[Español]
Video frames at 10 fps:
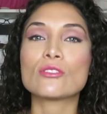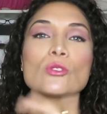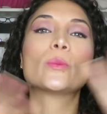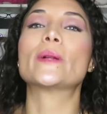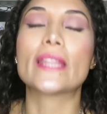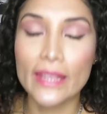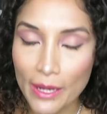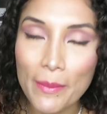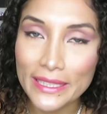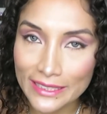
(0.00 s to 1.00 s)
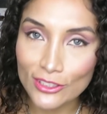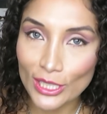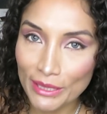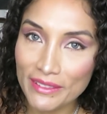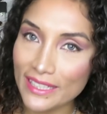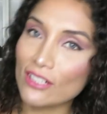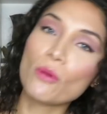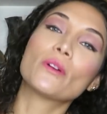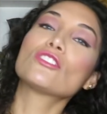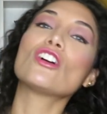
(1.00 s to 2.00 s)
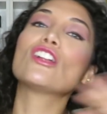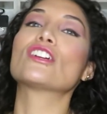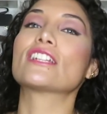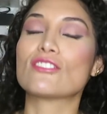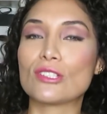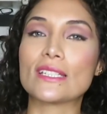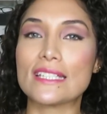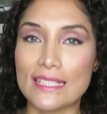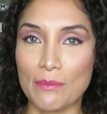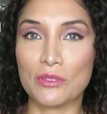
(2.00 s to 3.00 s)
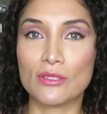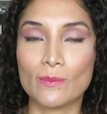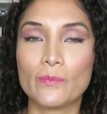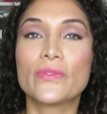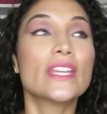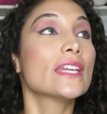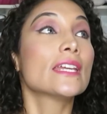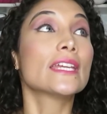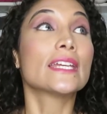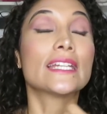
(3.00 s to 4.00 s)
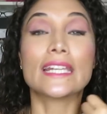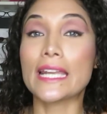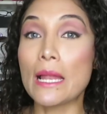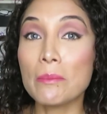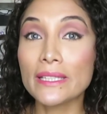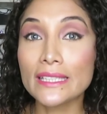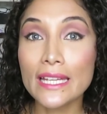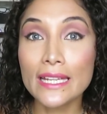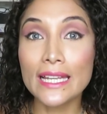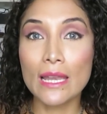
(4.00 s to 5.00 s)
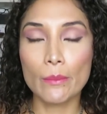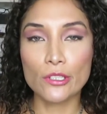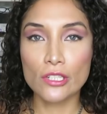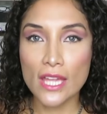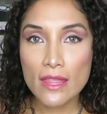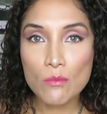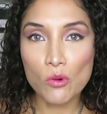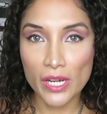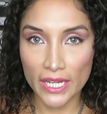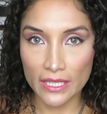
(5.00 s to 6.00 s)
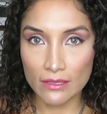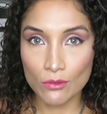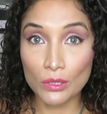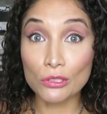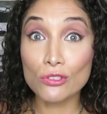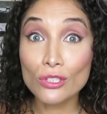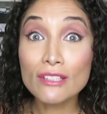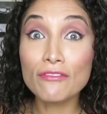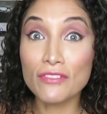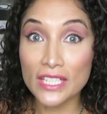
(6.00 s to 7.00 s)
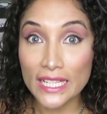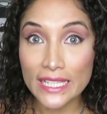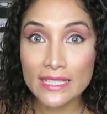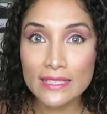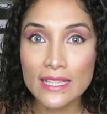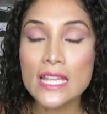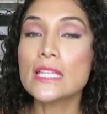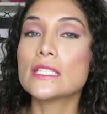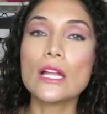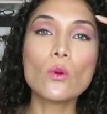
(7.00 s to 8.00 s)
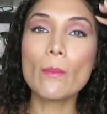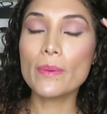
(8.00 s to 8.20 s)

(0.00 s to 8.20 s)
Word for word: súper dramático, la verdad, como todo lo que nosotras hacemos. Realmente la mayoría de mujeres, cuando son infieles, ya lo